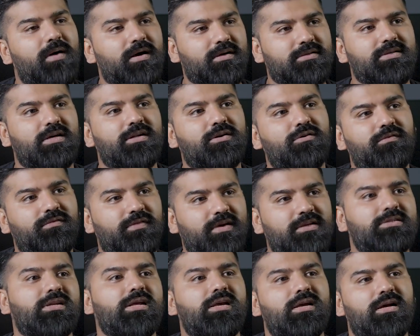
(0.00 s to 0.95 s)
पाकिस्तान को
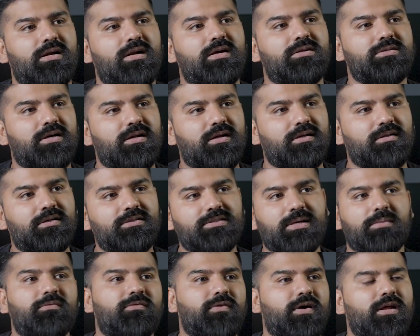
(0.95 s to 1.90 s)
फेस नहीं करना चाह रहा था
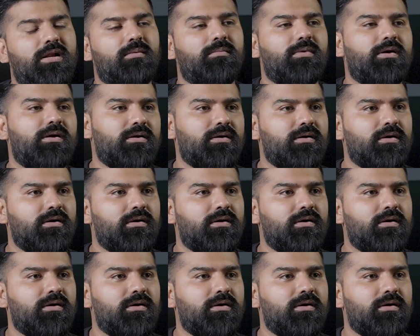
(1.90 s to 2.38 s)
सेमीफाइनल में